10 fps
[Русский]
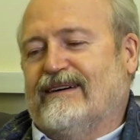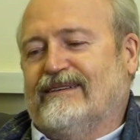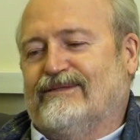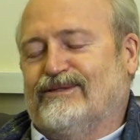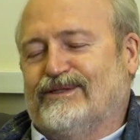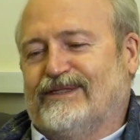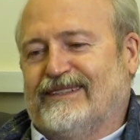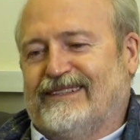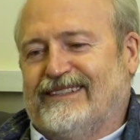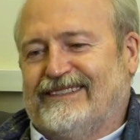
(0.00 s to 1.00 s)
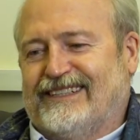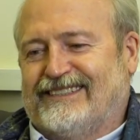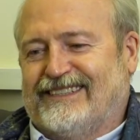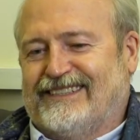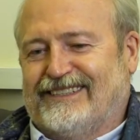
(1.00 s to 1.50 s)
Вот. И,
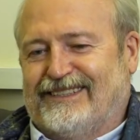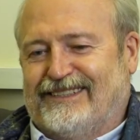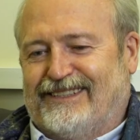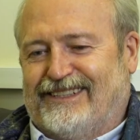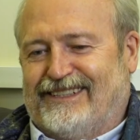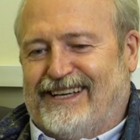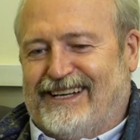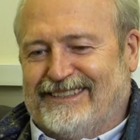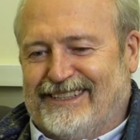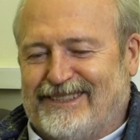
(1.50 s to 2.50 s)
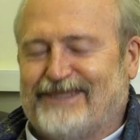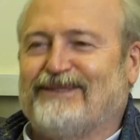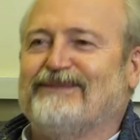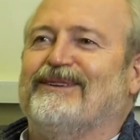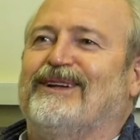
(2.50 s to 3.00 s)
значит, и я, значит,
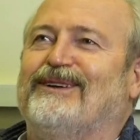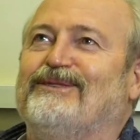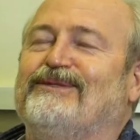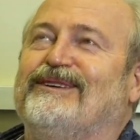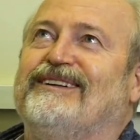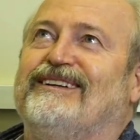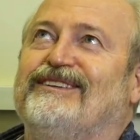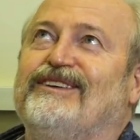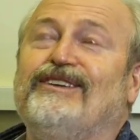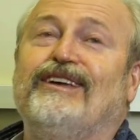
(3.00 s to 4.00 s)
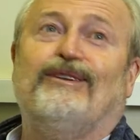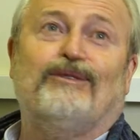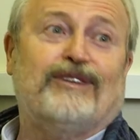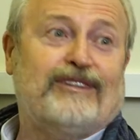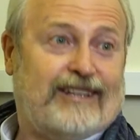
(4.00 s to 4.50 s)
ну, ну и неделю
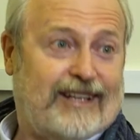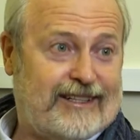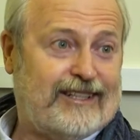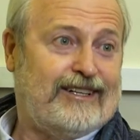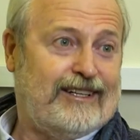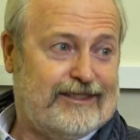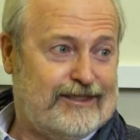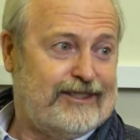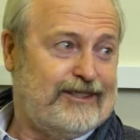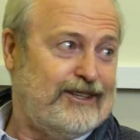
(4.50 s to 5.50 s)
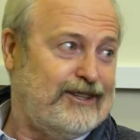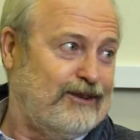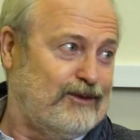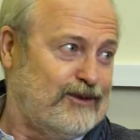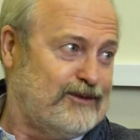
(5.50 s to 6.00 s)
где-то, да, это длилось где-то
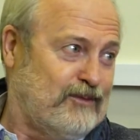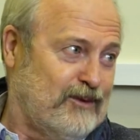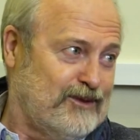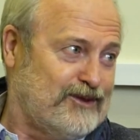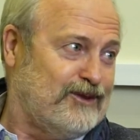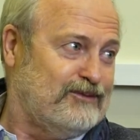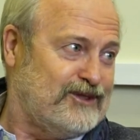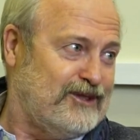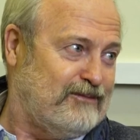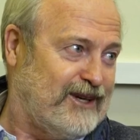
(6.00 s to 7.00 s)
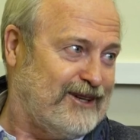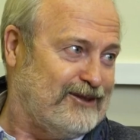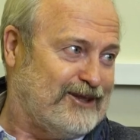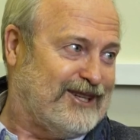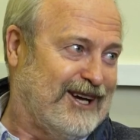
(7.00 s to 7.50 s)
неделю. Вот вспомнил съемочный
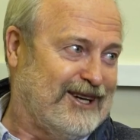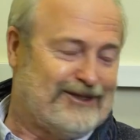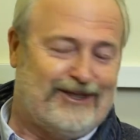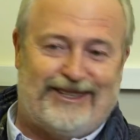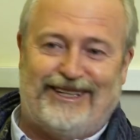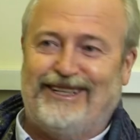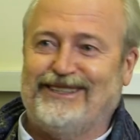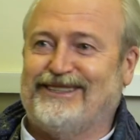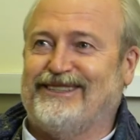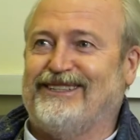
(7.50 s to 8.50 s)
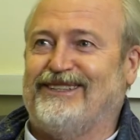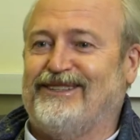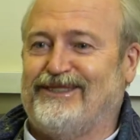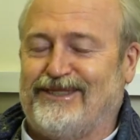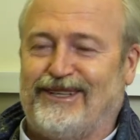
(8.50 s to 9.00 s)
период сразу. Это длилось где-то
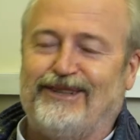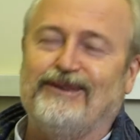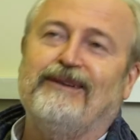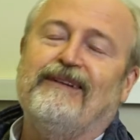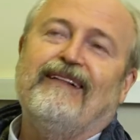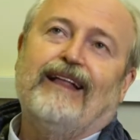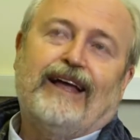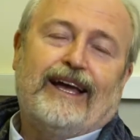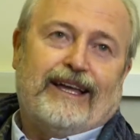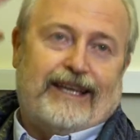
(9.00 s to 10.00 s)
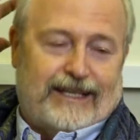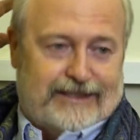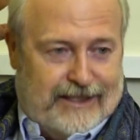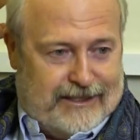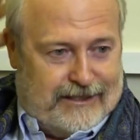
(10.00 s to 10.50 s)
неделю. Я,
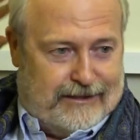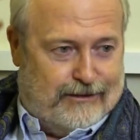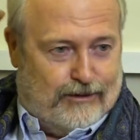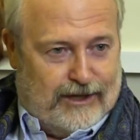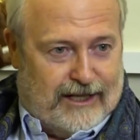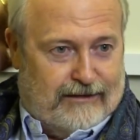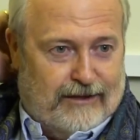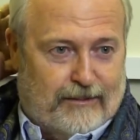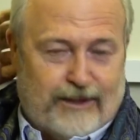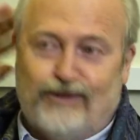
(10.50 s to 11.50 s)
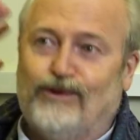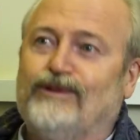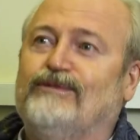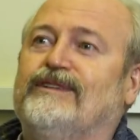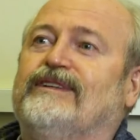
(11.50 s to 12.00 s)
значит, укладывал под
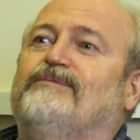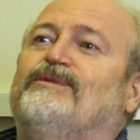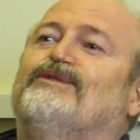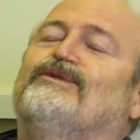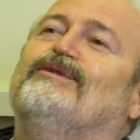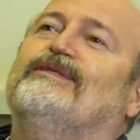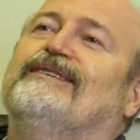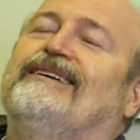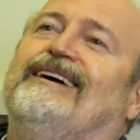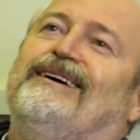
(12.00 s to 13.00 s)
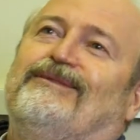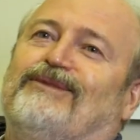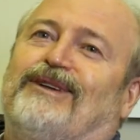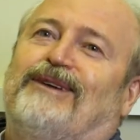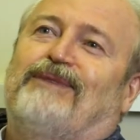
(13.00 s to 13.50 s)
голову этот мешок
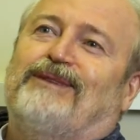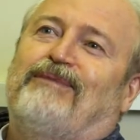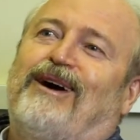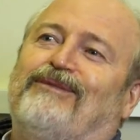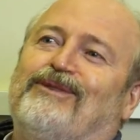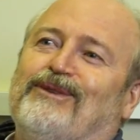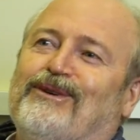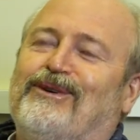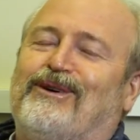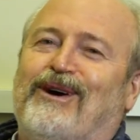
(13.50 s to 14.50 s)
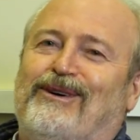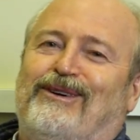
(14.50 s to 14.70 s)
вот так под правую руку